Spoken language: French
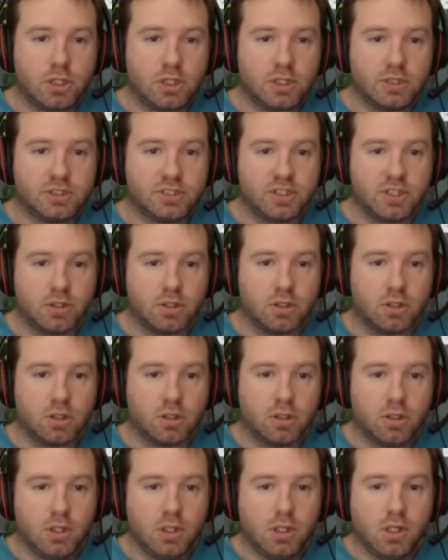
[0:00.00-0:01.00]
Là, c'est euh,
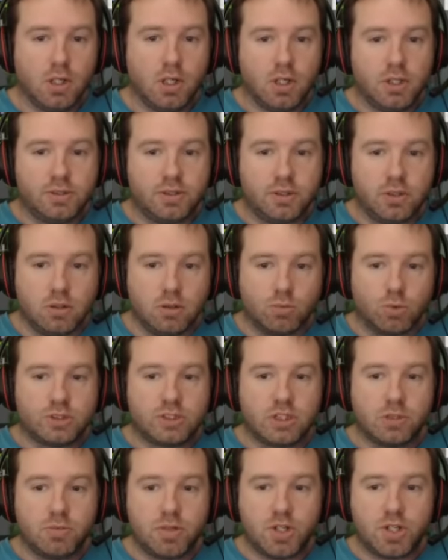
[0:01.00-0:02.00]
le
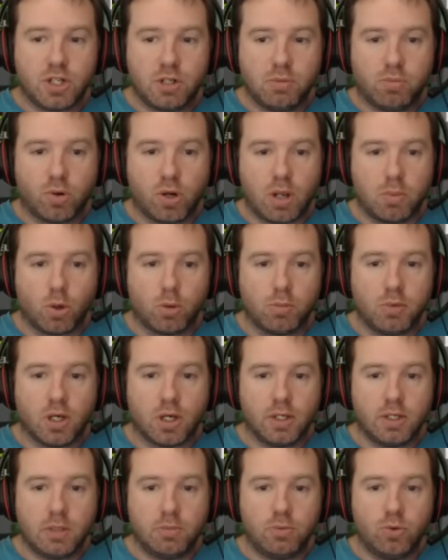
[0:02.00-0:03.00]
Mont-Saint-Michel pour la première
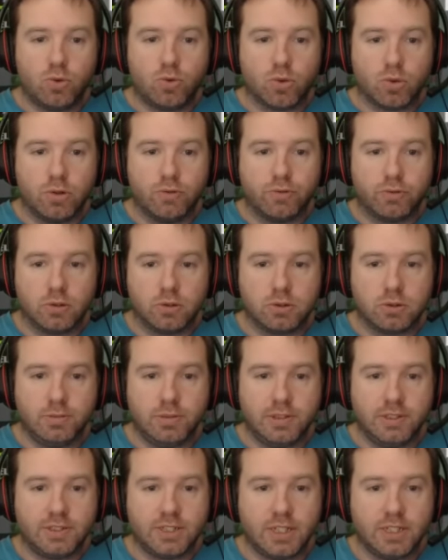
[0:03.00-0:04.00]
étape du Tour de France
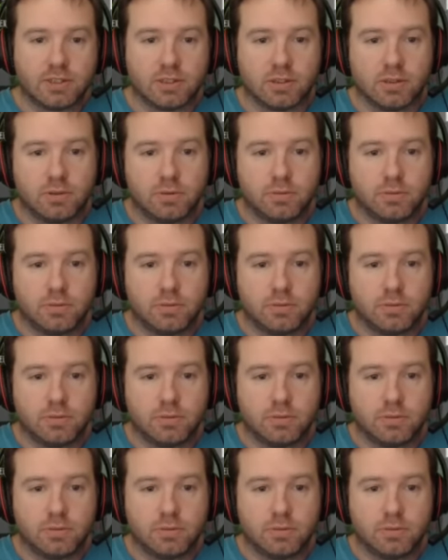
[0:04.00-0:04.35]
2016.